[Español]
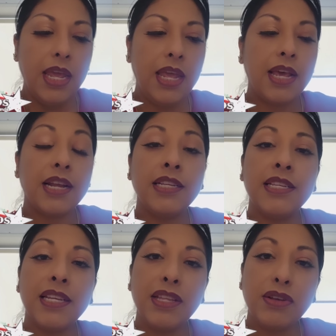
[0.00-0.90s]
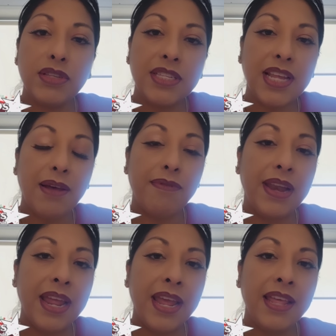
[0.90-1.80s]
Y gracias a Dios
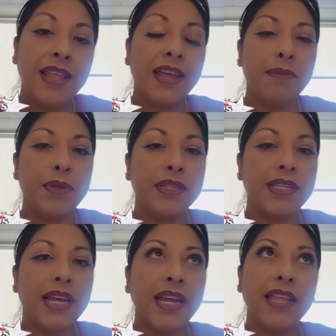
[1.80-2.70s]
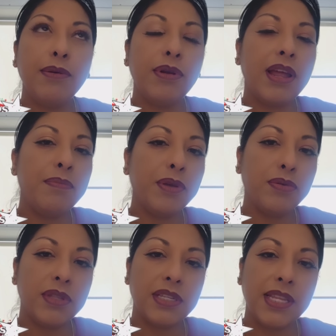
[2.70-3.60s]
hablé, dejé mensaje y de volada me
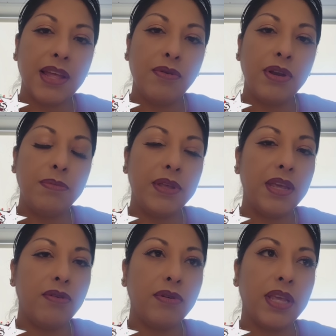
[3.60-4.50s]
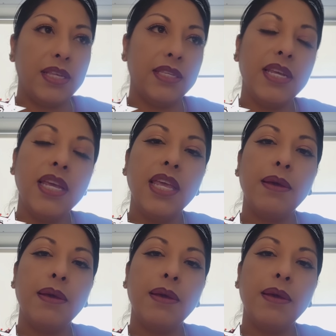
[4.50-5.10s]
contestaron y me dijeron que sí,